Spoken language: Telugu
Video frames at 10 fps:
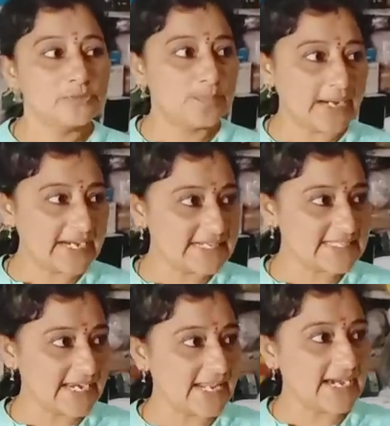బకెట్స్
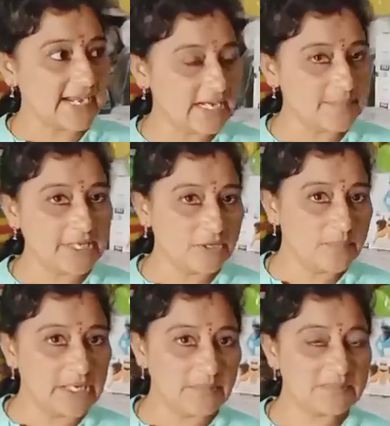అయినా కానీ మీరు
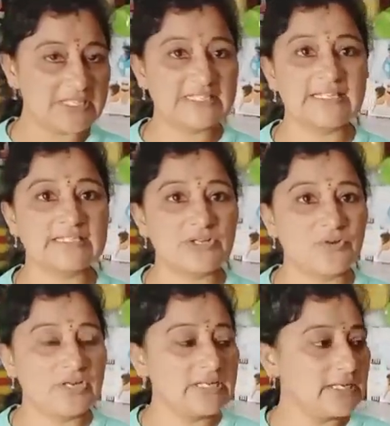మినిమం సిక్స్
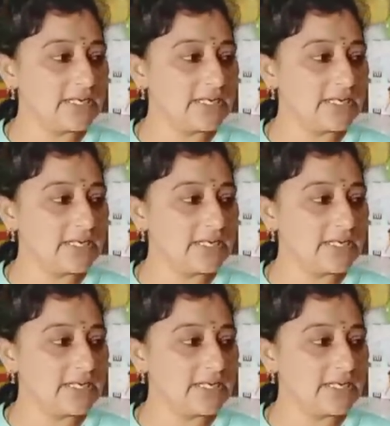తీసుకోవాలి